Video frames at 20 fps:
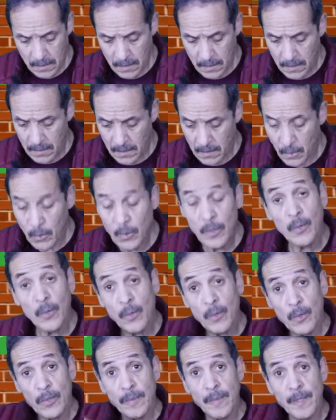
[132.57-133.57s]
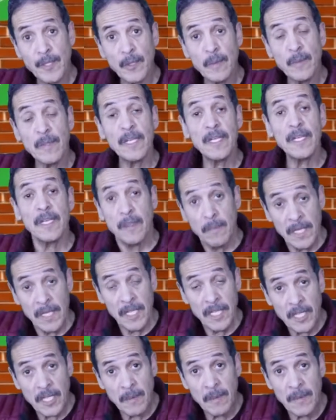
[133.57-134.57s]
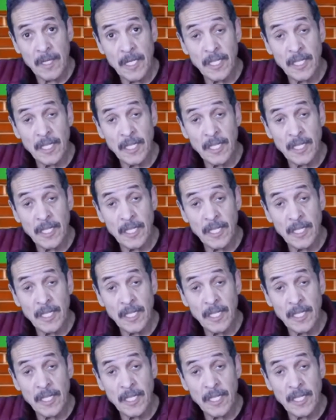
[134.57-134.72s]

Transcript: وسميتو ملي ملي جاي ملي